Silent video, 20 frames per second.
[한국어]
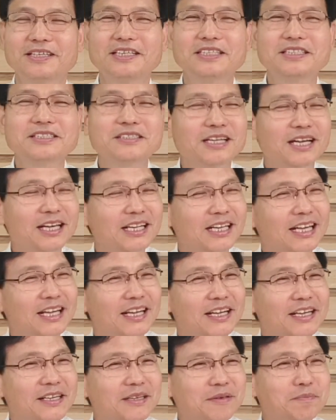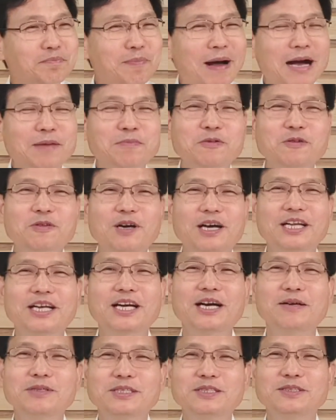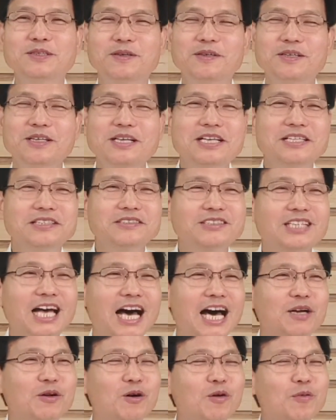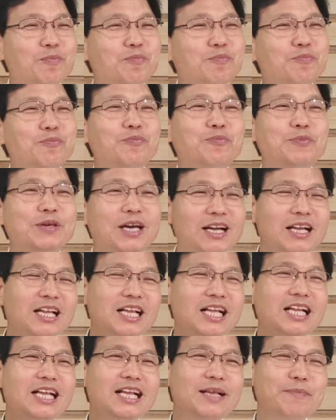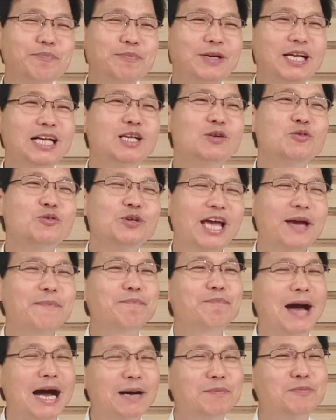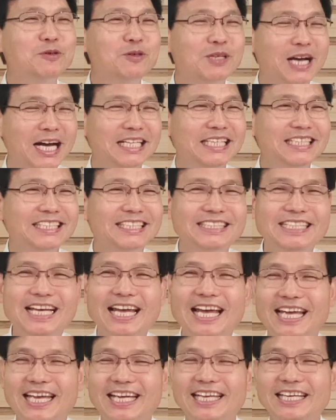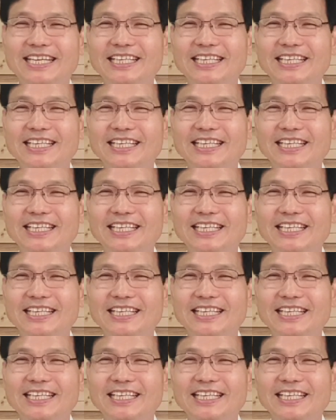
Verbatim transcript: 이스라엘의 박물관에 가면요. 따로 별, 별궁의 박물관이 있는데,